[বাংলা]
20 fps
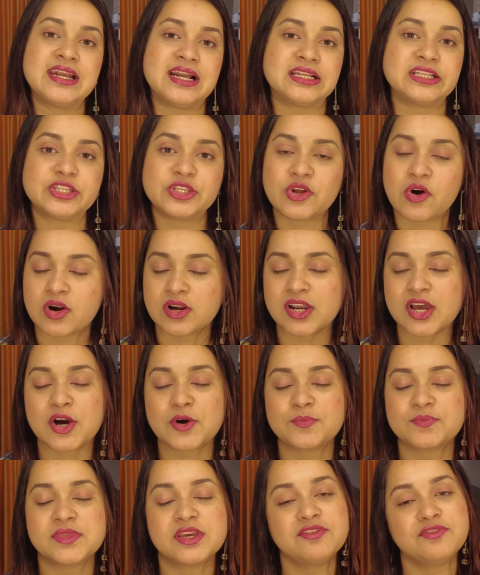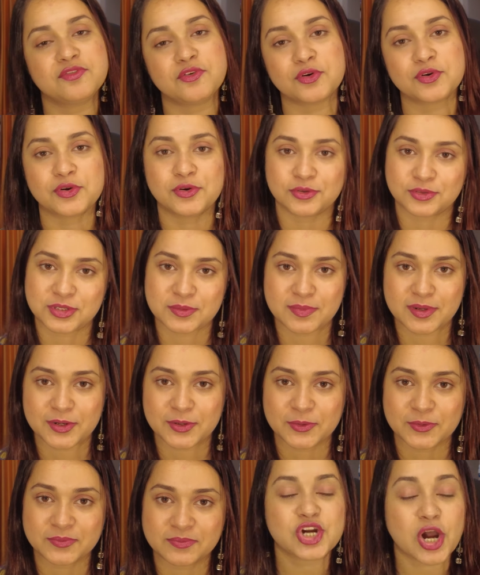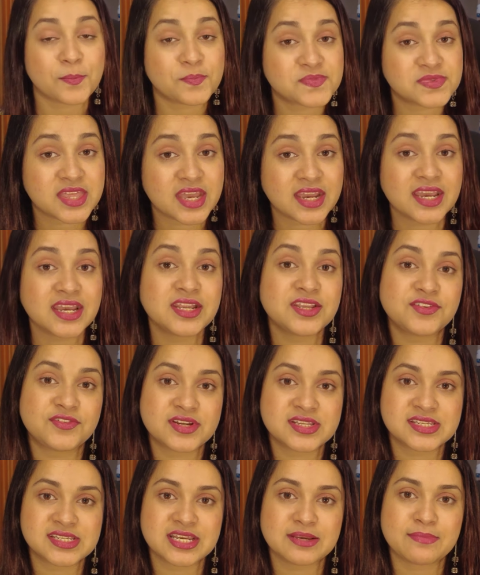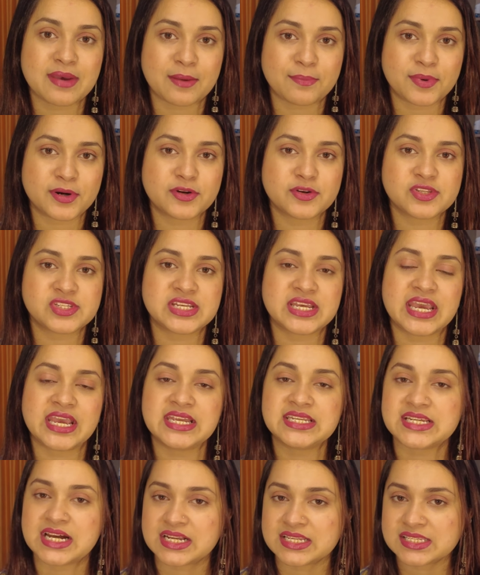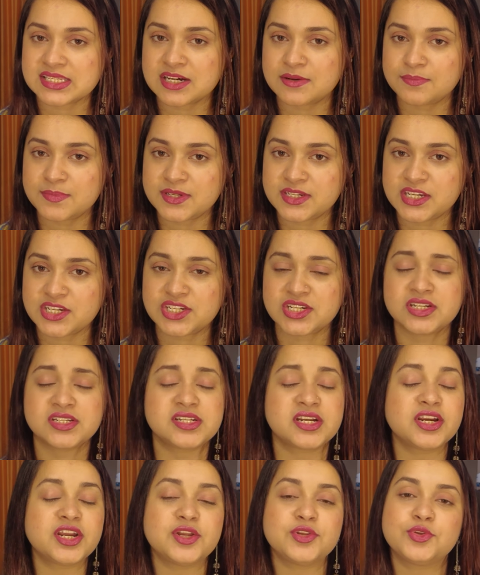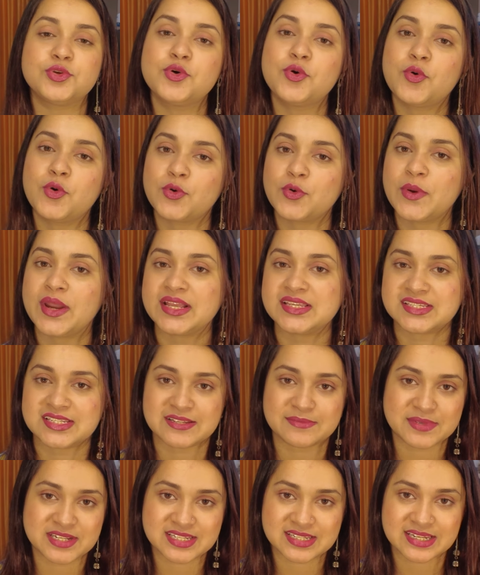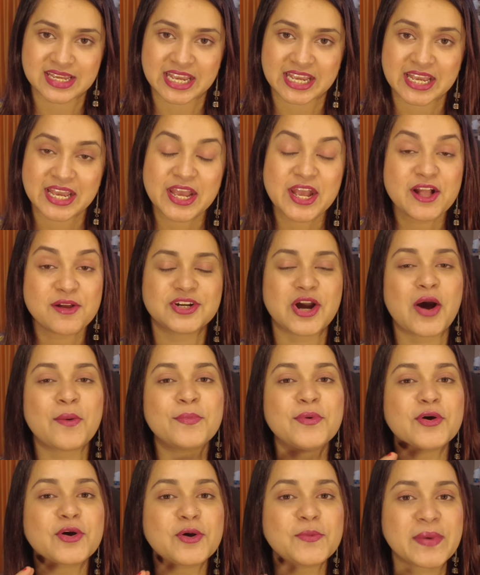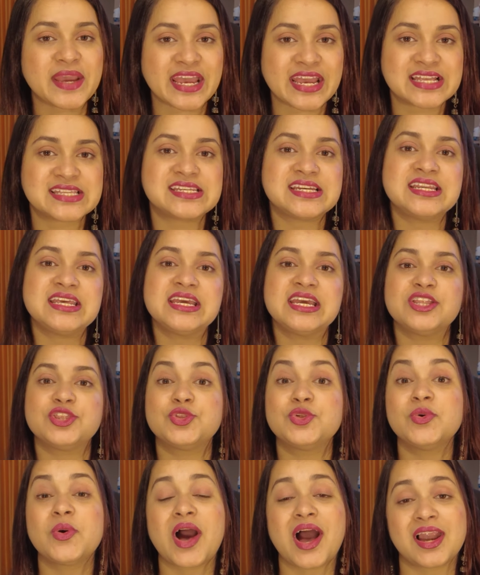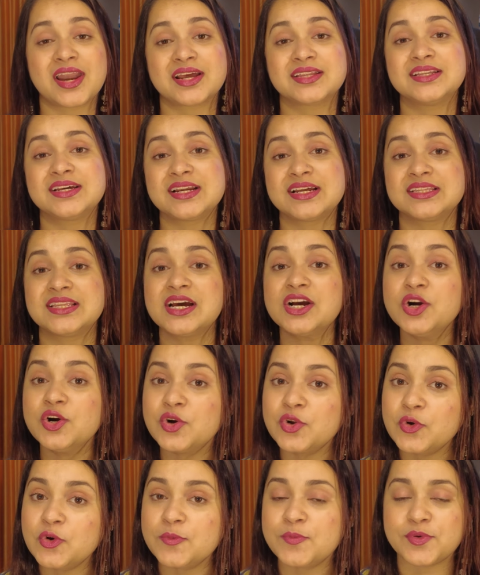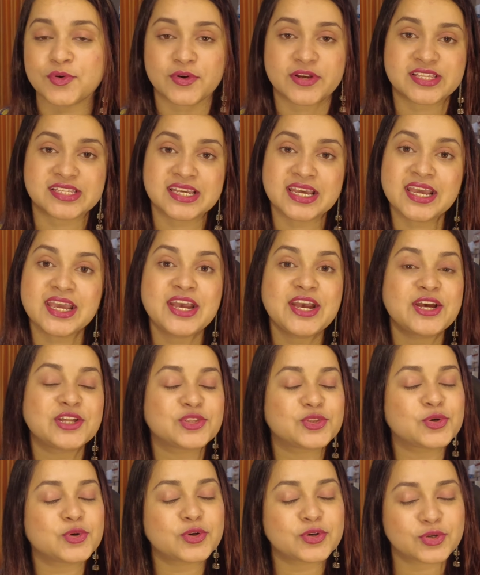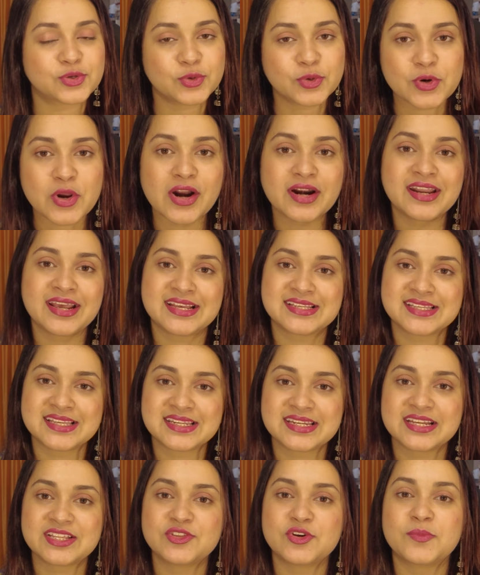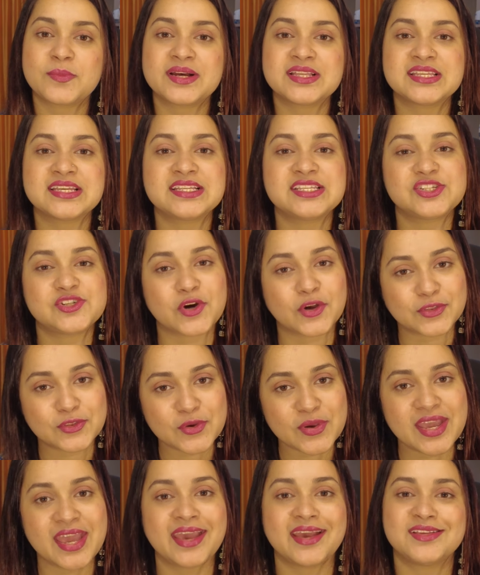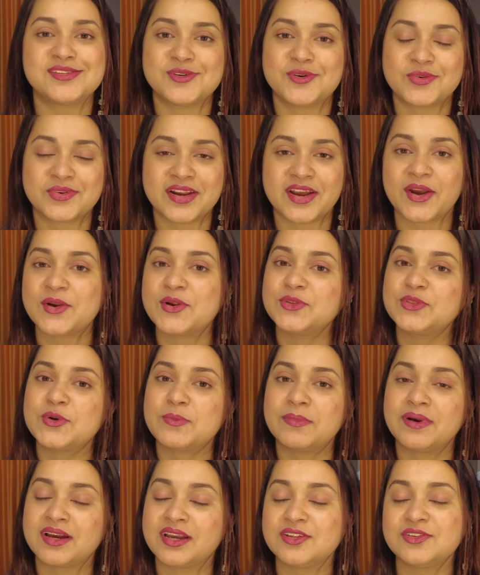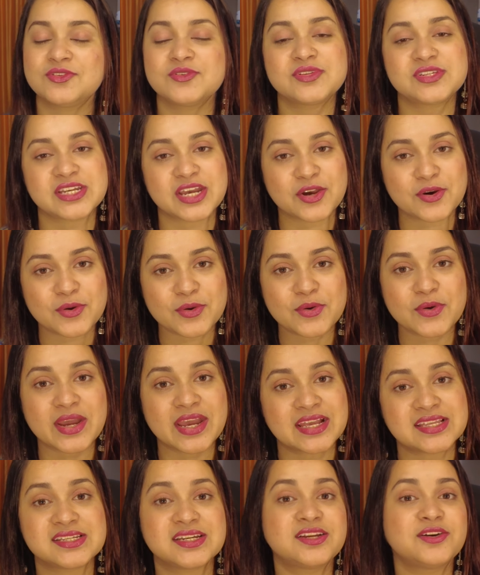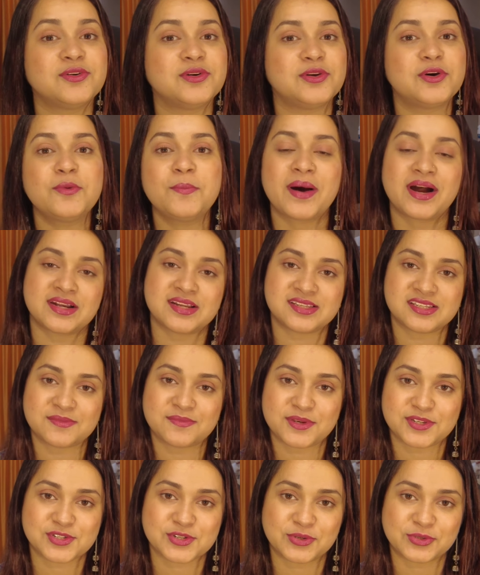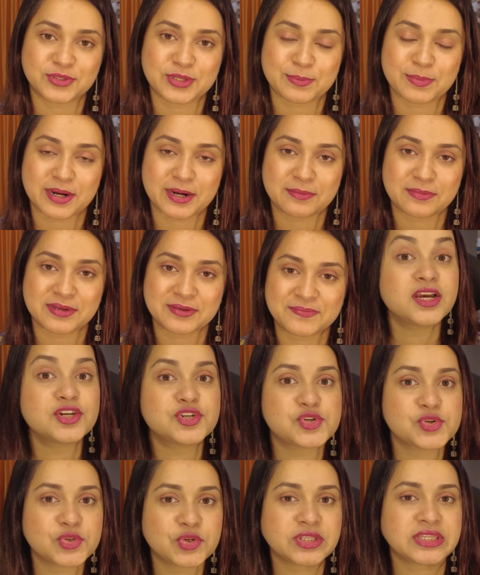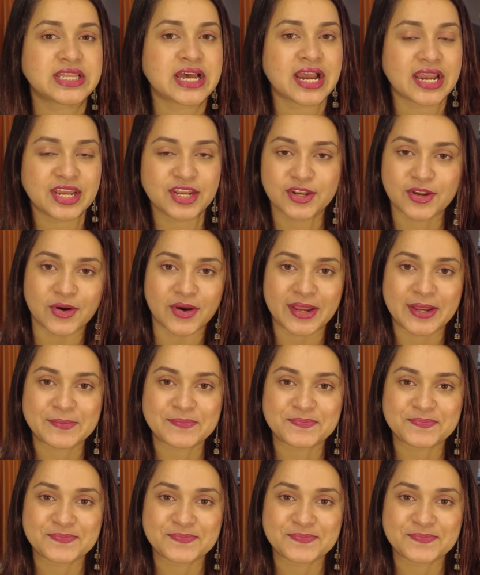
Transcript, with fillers: রাত নটা অবধি ফোন করতে পারো সব থেকে ইন্টারেস্টিং ব্যাপার হচ্ছে এই ডান্স কম্পিটিশনটার কিন্তু কোনো এজ লিমিট নেই সব রকম এজেরই কিন্তু আলাদা আলাদা গ্রুপ রয়েছে তো ডু নট হেজিটেট তোমাদের যতই এজ হোক না কেন তোমরা কিন্তু যে কোনো এজের হলেও পার্টিসিপেট করতে পারবে শুধু তাই নয়